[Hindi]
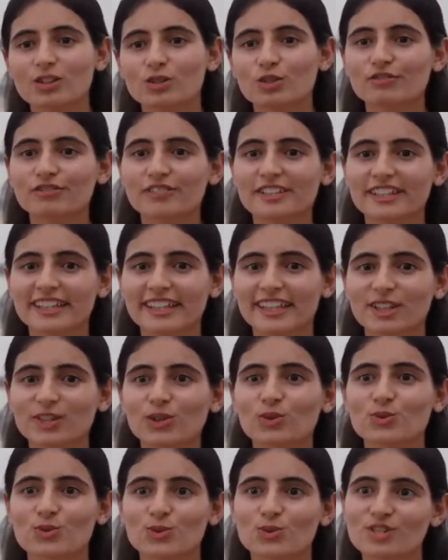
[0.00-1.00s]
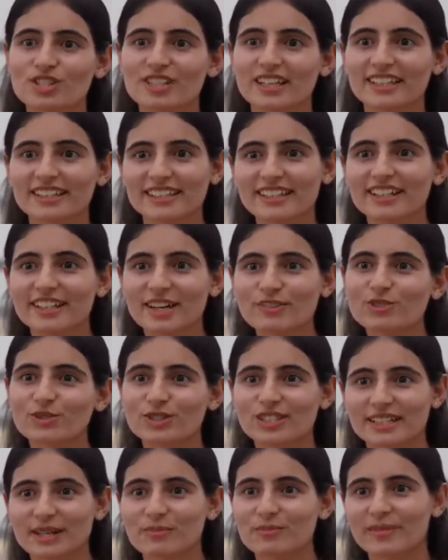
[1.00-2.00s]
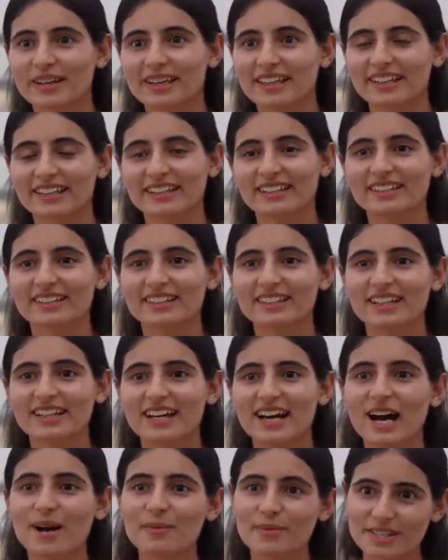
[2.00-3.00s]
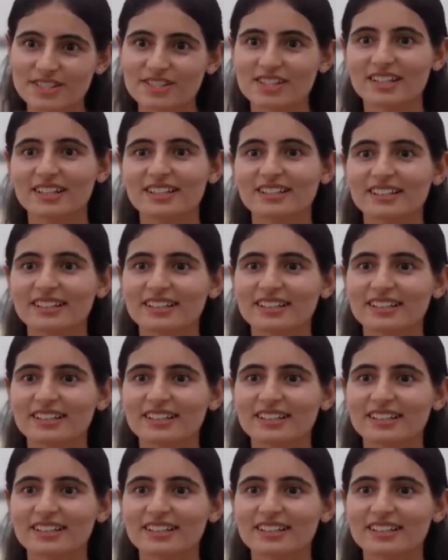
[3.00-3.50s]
तो फिर ये क्यों सोचना कि थर्ड या फोर्थ अटैम्प्ट में करें हमेशा